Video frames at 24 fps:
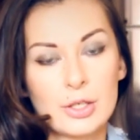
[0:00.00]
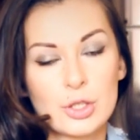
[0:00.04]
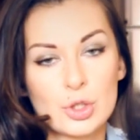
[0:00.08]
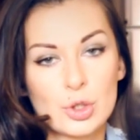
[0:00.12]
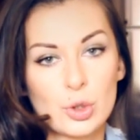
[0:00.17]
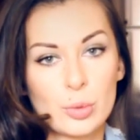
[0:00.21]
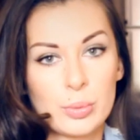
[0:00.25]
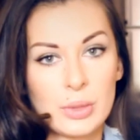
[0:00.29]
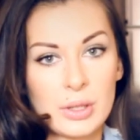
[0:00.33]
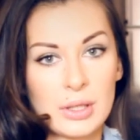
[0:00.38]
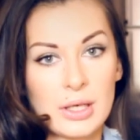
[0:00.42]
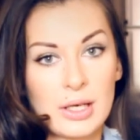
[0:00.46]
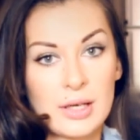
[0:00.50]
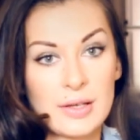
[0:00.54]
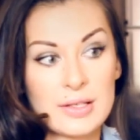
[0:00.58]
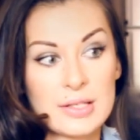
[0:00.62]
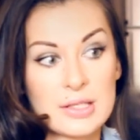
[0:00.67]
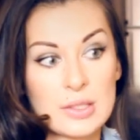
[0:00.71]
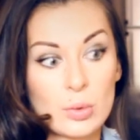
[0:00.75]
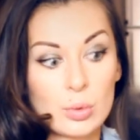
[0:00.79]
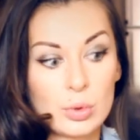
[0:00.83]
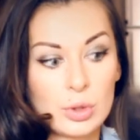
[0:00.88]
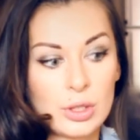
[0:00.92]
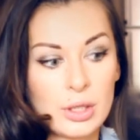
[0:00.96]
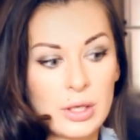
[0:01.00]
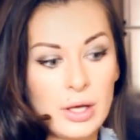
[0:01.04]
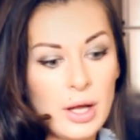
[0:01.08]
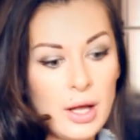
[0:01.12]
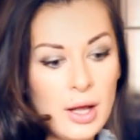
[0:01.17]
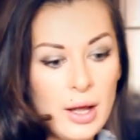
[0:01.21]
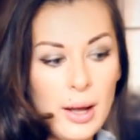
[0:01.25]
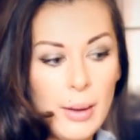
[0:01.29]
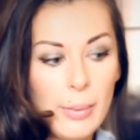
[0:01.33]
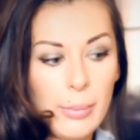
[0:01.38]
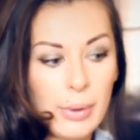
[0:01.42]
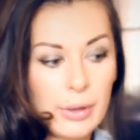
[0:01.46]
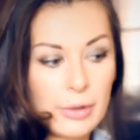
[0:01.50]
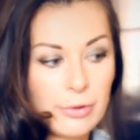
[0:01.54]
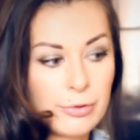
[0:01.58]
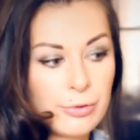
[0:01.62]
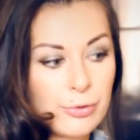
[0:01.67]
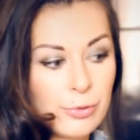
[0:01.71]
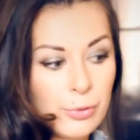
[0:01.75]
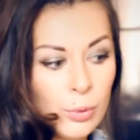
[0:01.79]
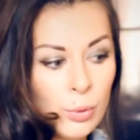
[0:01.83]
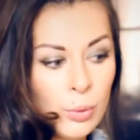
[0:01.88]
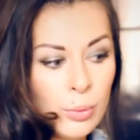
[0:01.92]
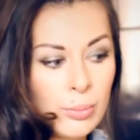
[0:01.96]
Еще мне нравятся у них
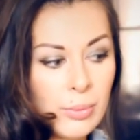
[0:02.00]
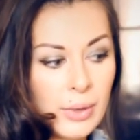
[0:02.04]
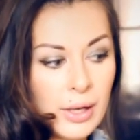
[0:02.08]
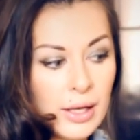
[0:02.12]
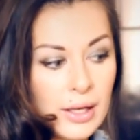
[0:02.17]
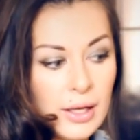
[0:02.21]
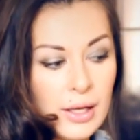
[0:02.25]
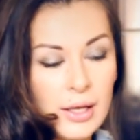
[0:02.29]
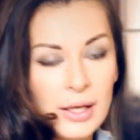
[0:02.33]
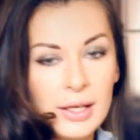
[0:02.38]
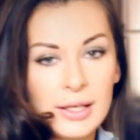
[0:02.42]
парфюмы,